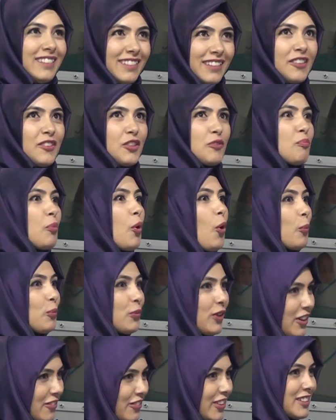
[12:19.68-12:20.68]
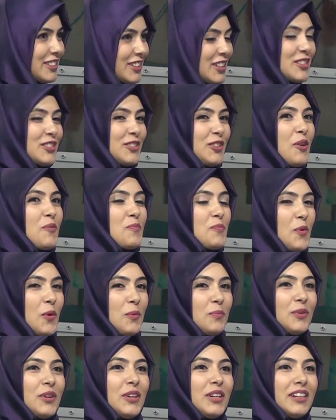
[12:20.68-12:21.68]
Bob. Evet Bob. Evet ressam
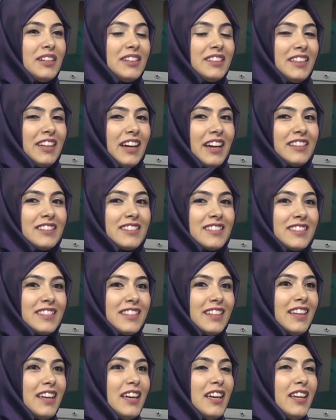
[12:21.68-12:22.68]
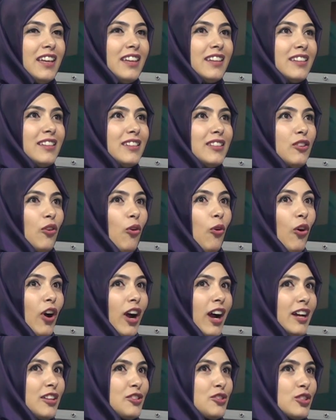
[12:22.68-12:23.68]
Bob kendisi. E, o
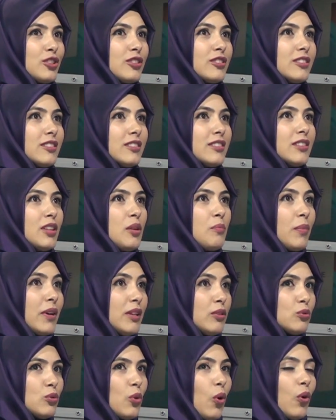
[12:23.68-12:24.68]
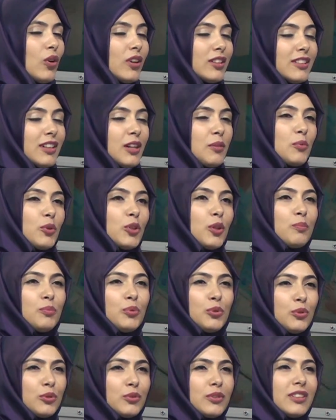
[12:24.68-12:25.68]
her çıktığında ben onu o kadar böyle
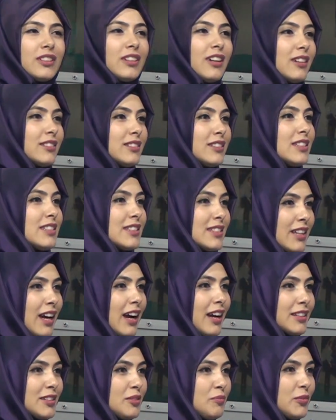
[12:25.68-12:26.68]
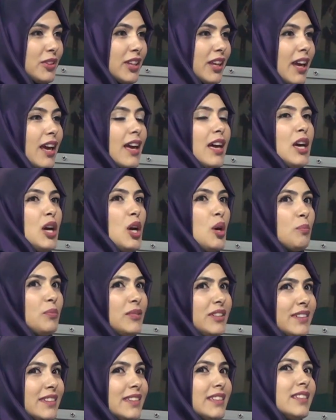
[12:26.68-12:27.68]
pür dikkat izlerdim ki
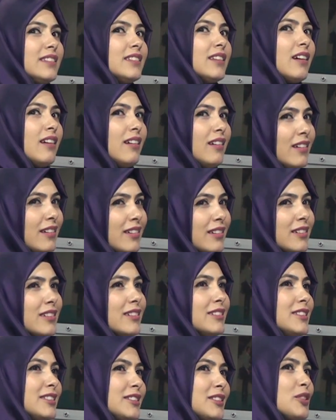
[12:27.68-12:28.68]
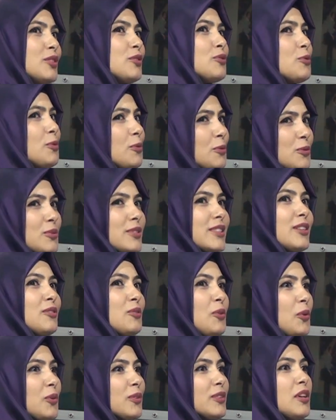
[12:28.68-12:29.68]
bittiğinde aa işte çok
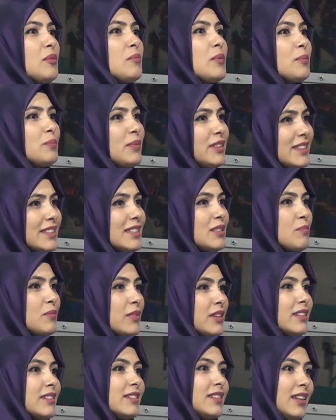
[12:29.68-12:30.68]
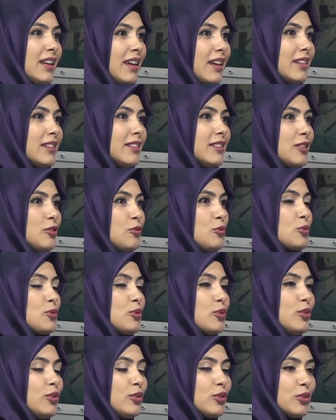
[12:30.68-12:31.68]
güzel oldu ama bitti mi diye e,
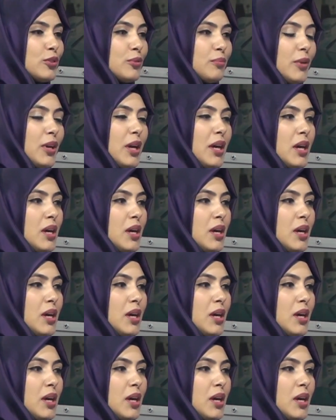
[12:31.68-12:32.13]
üzülürdüm.